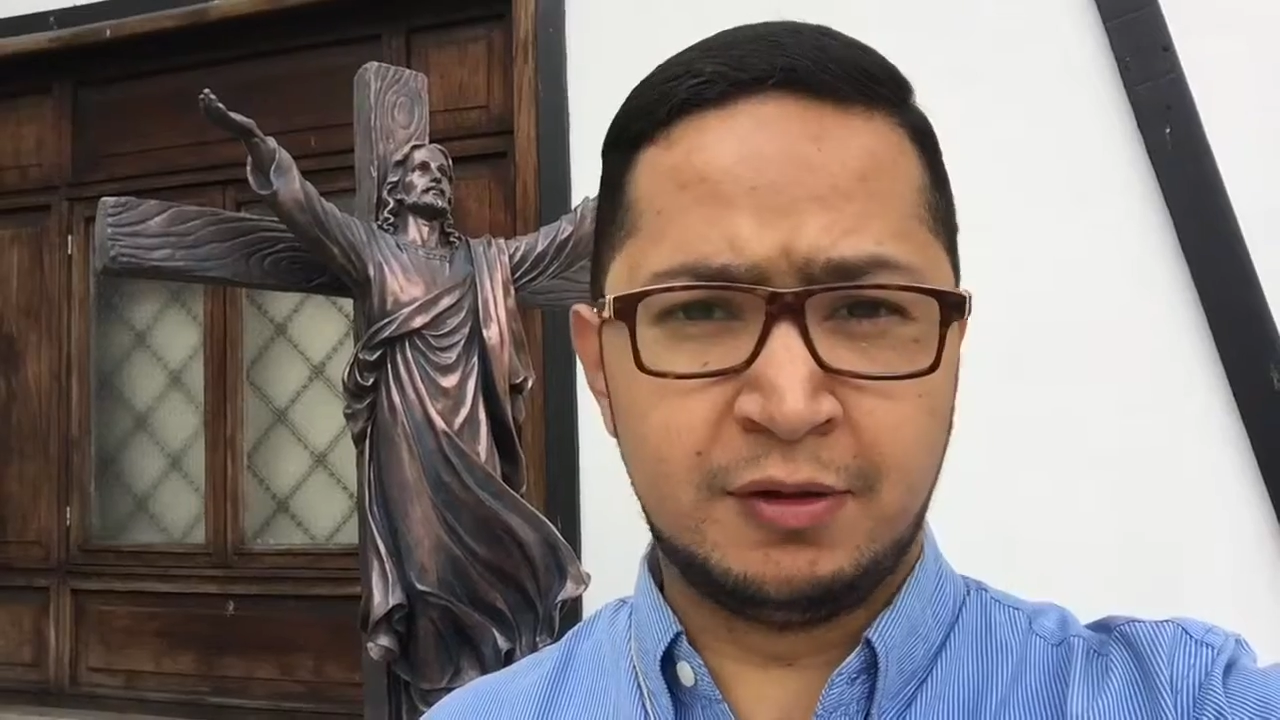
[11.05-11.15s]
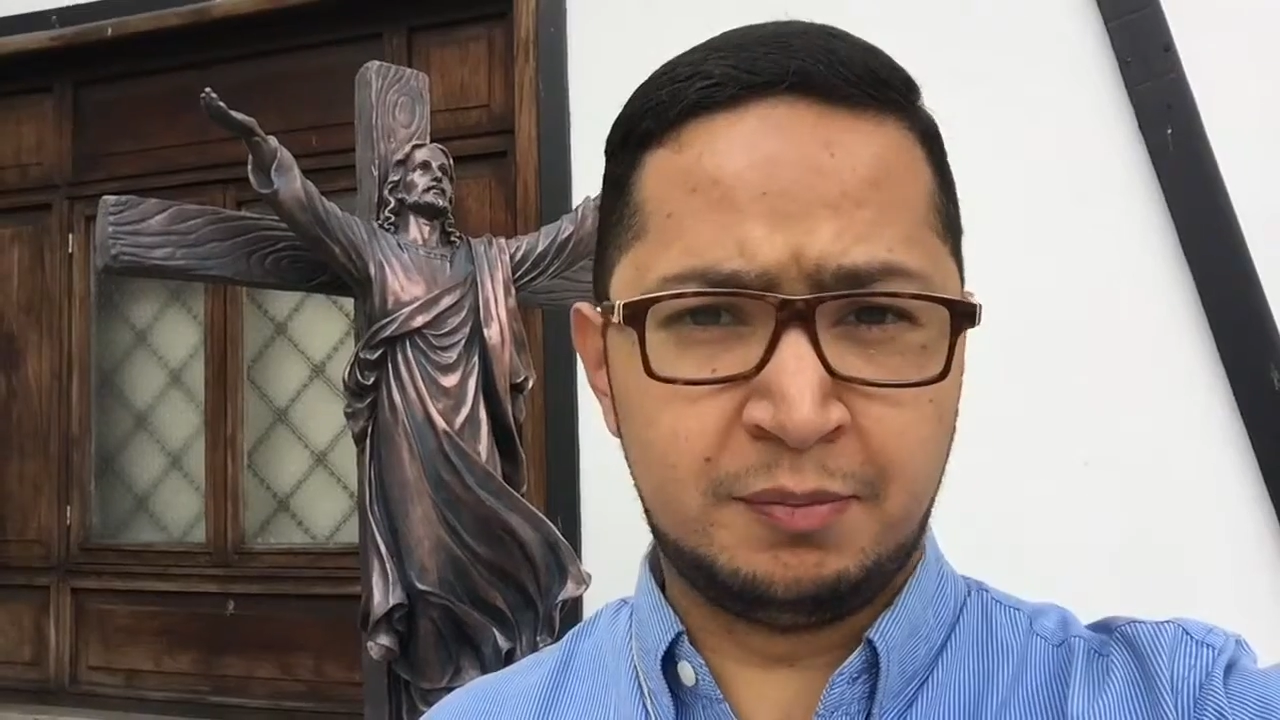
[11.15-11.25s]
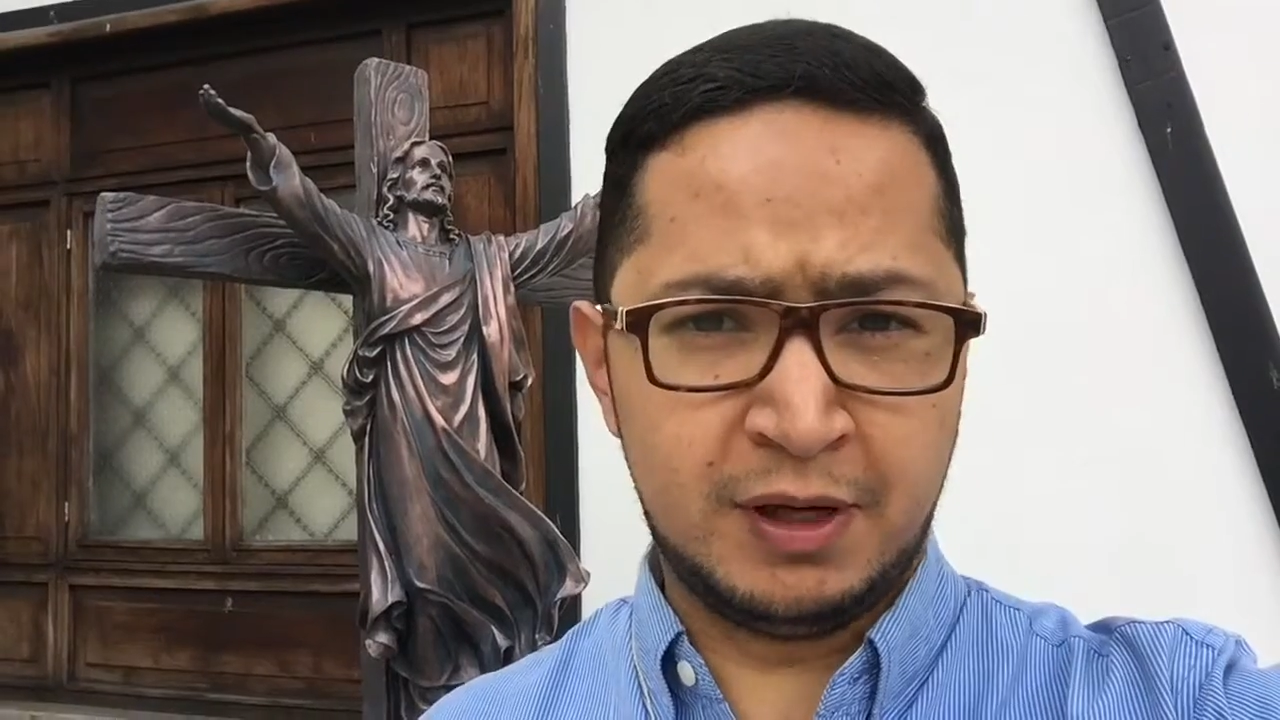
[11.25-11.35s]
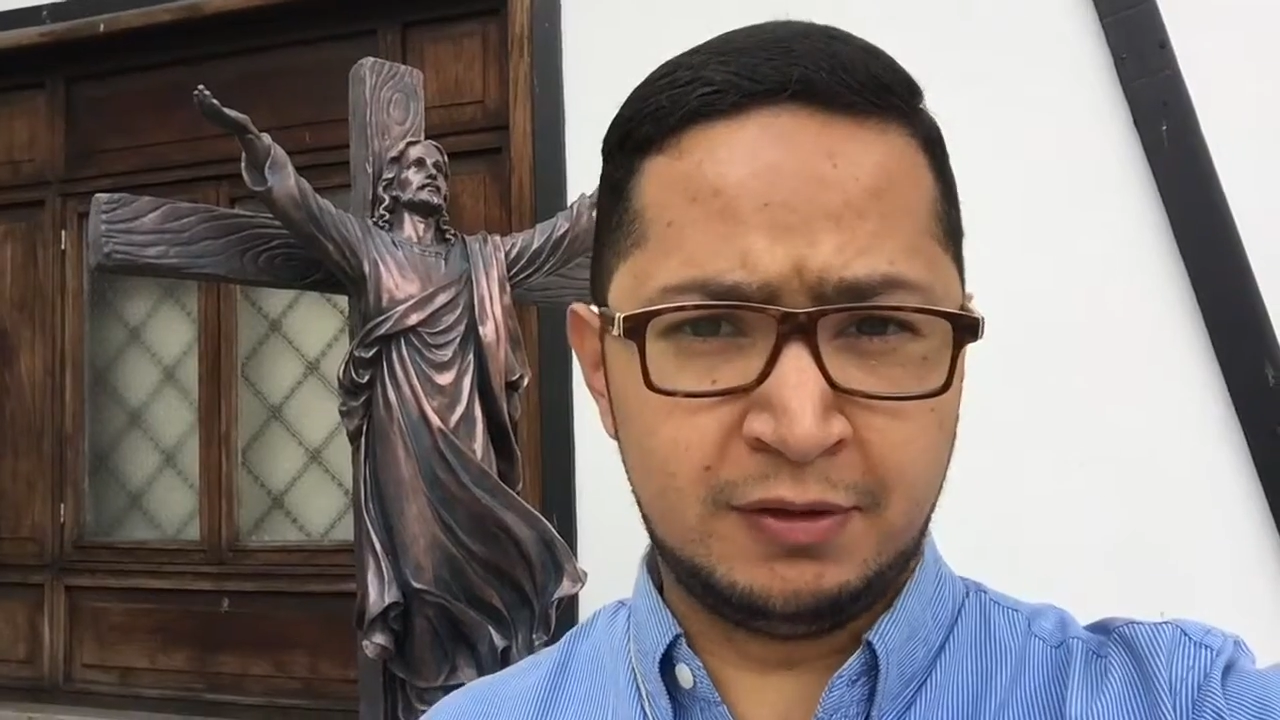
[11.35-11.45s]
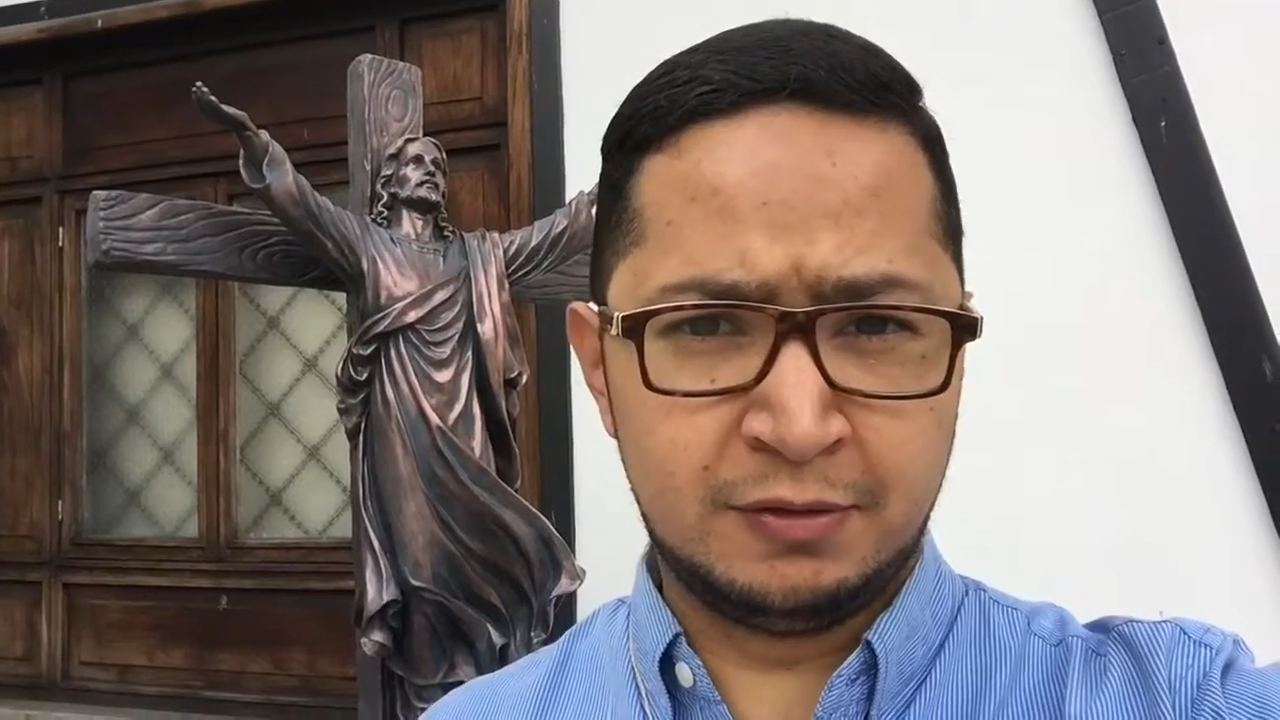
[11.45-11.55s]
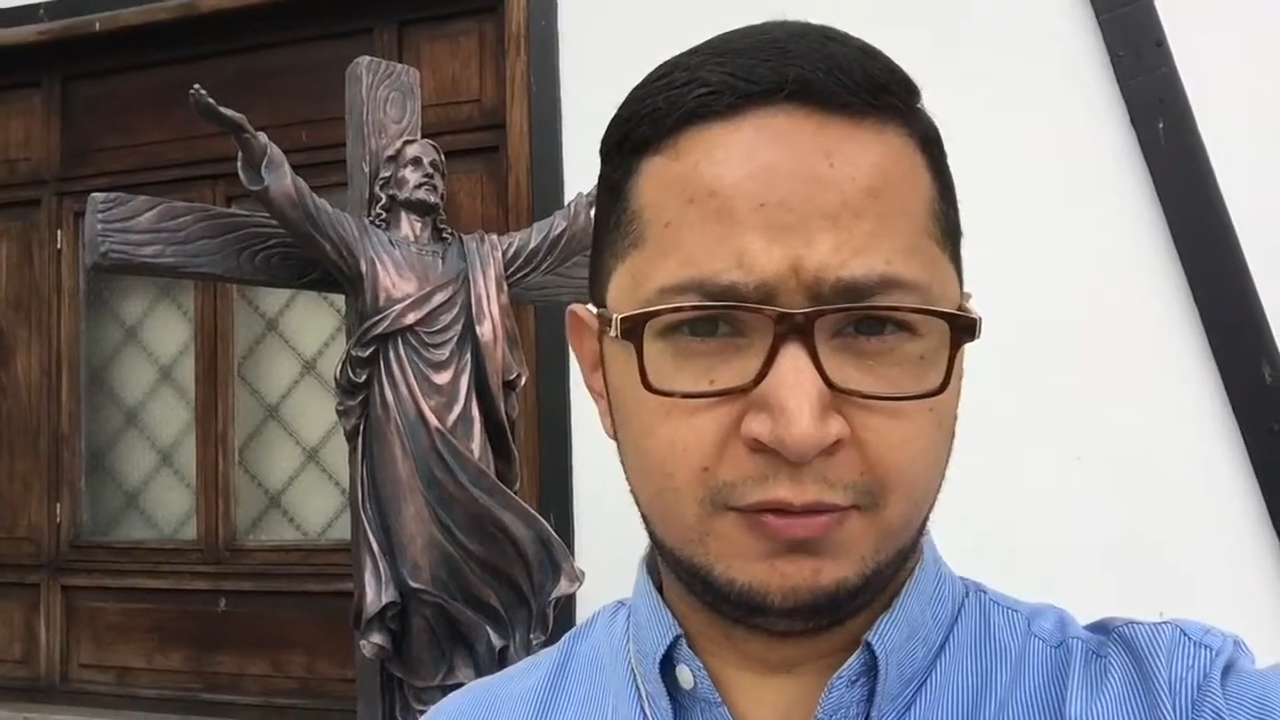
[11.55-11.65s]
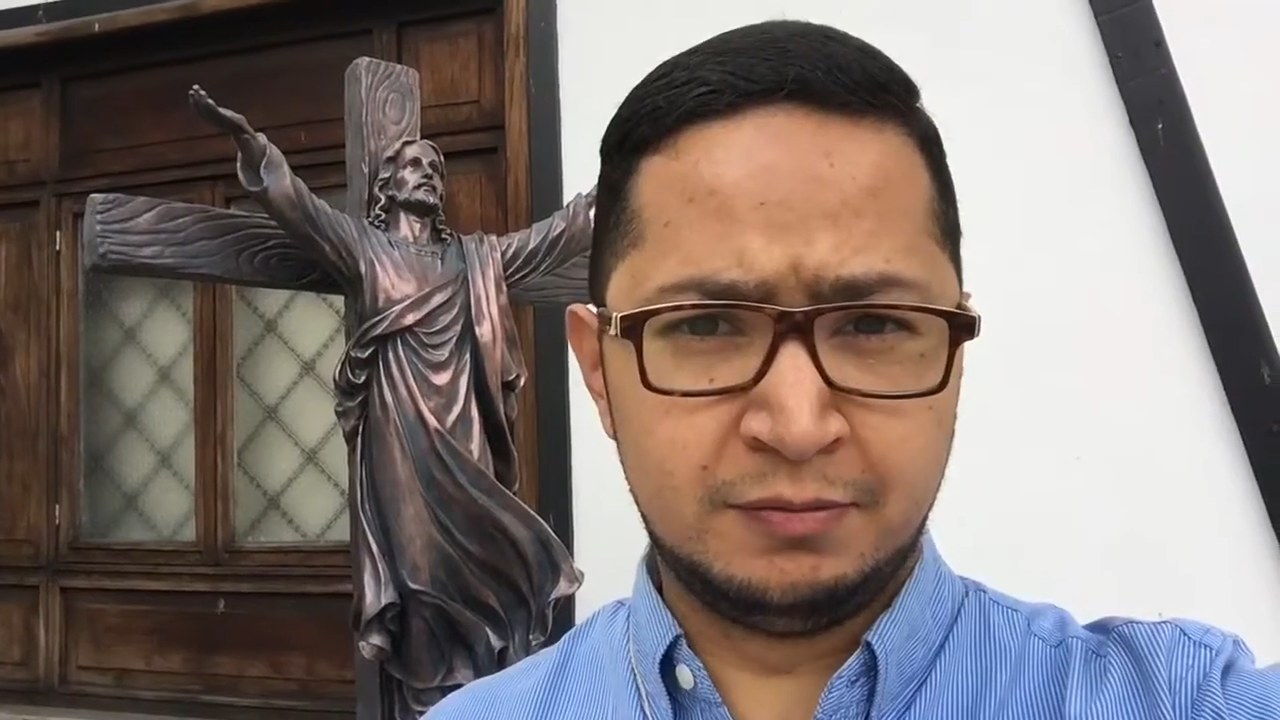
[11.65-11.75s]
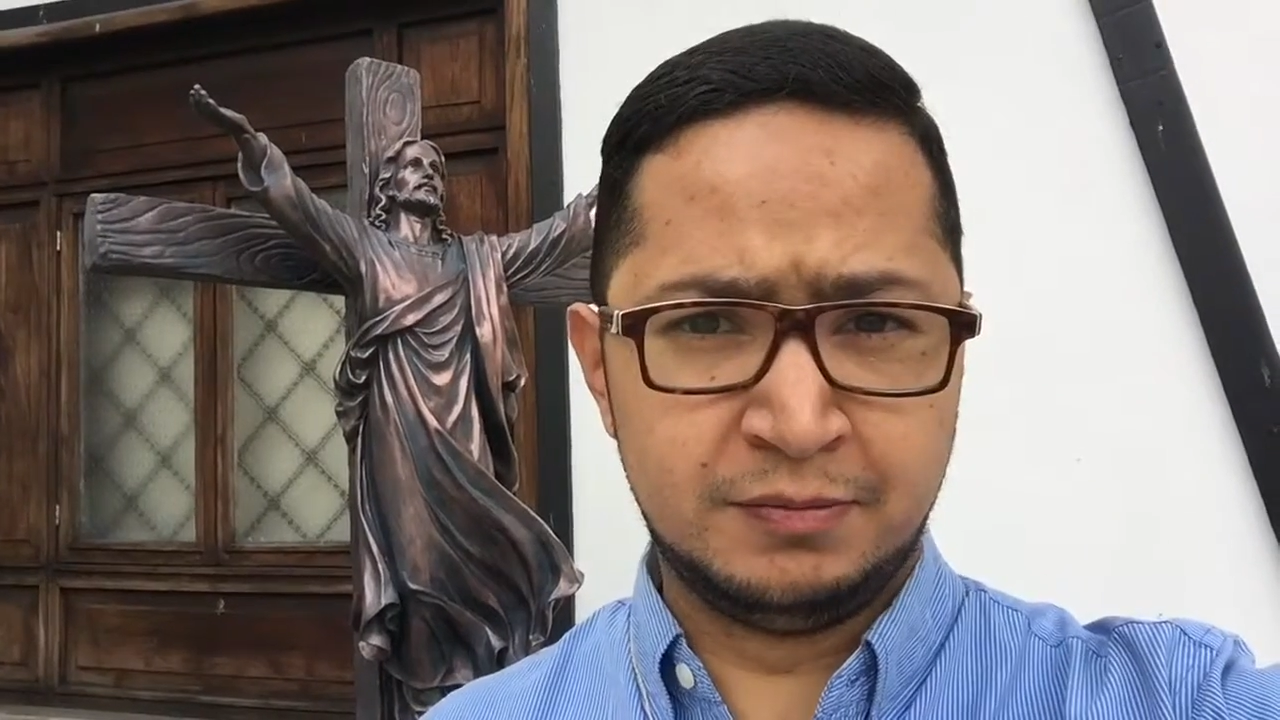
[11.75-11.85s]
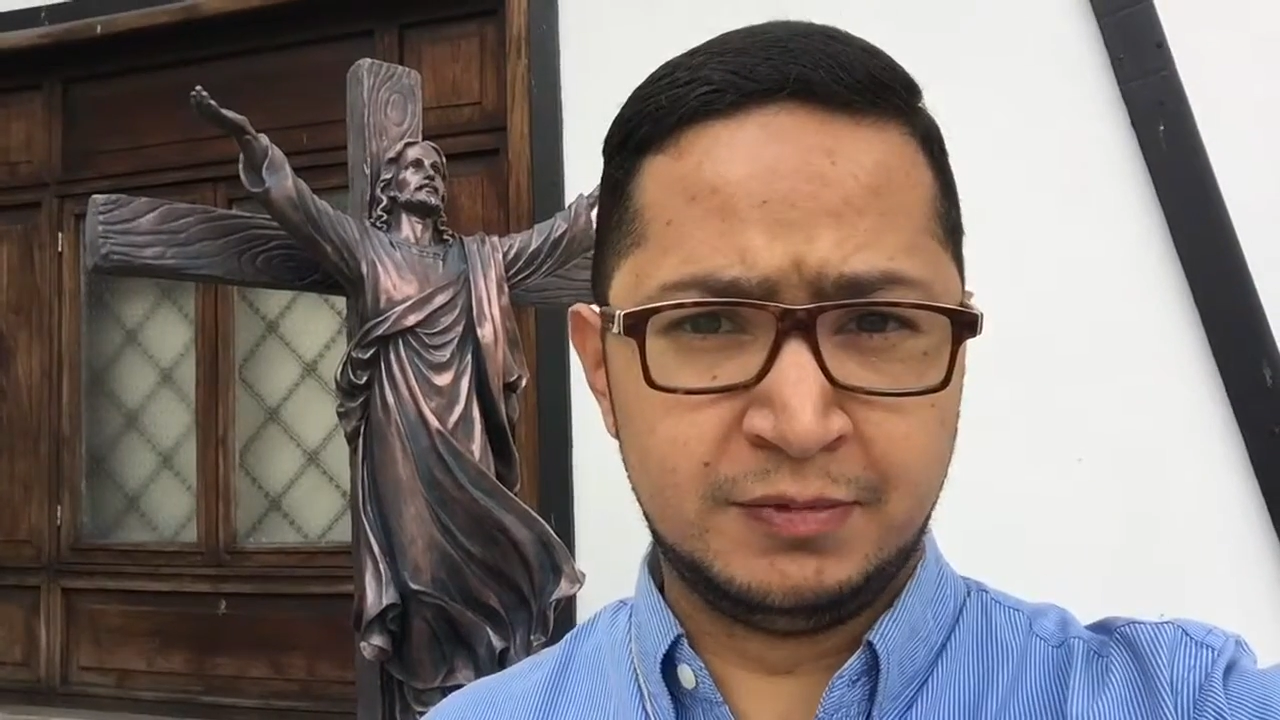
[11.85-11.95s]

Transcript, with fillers: de Pedro.